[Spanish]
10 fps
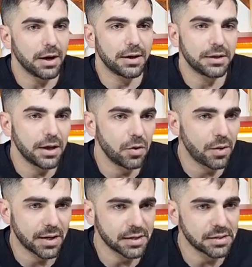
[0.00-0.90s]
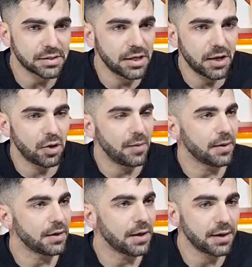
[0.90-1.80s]
la cantidad de obras que se hicieron, las
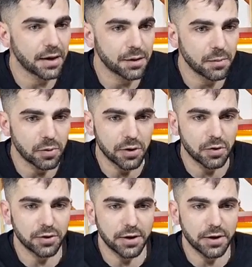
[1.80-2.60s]
maquinarias que se pudieron